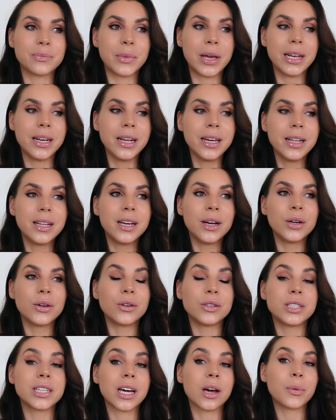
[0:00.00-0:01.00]
semaines,
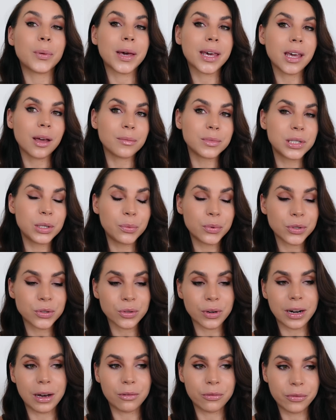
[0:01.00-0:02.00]
que j'ai repris un petit peu
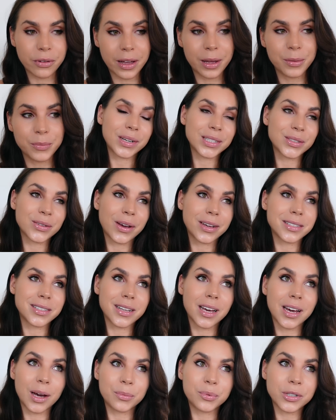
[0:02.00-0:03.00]
sur la fin, parce qu'à
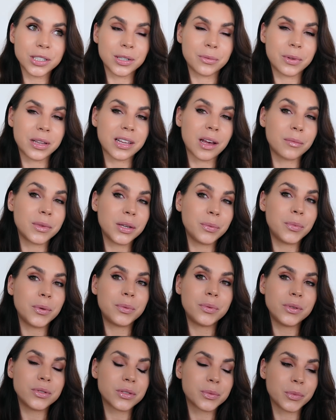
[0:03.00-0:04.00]
Singapour, j'ai peut-être un petit peu
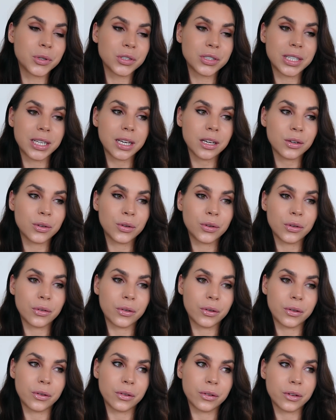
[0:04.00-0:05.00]
plus mangé
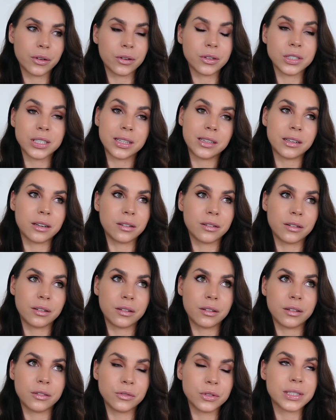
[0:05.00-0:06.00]
que, quand j'étais en,
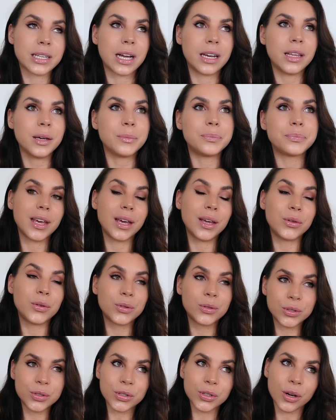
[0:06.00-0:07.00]
en, Australie. Et du
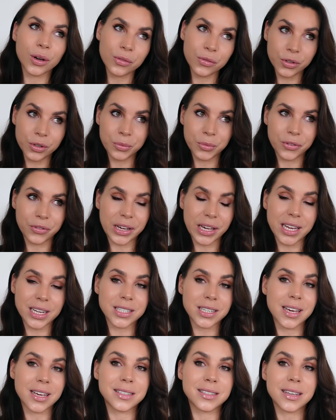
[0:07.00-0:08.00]
coup, je suis revenue de mon
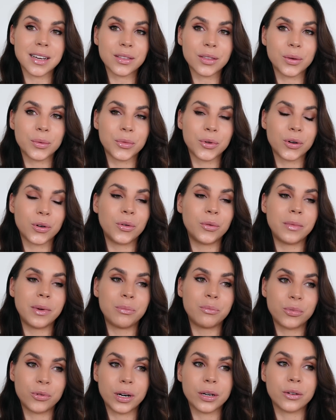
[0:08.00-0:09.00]
voyage exactement au
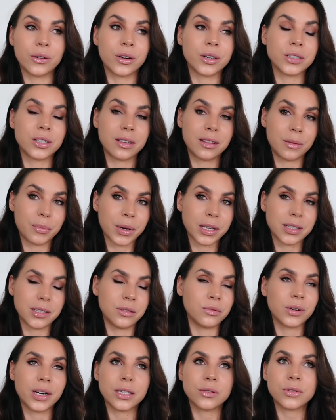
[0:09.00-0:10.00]
même poids que quand j'étais
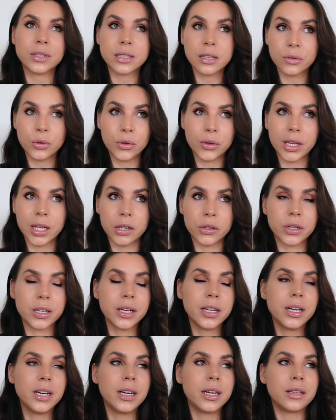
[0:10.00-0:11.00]
partie, donc à 62 kg.
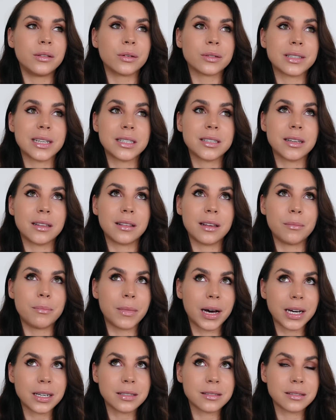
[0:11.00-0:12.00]
Donc ça, c'était
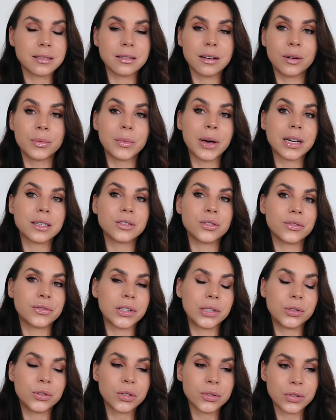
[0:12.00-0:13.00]
mars. En mars, je
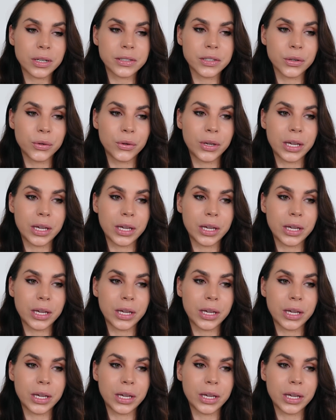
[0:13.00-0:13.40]
faisais toujours 62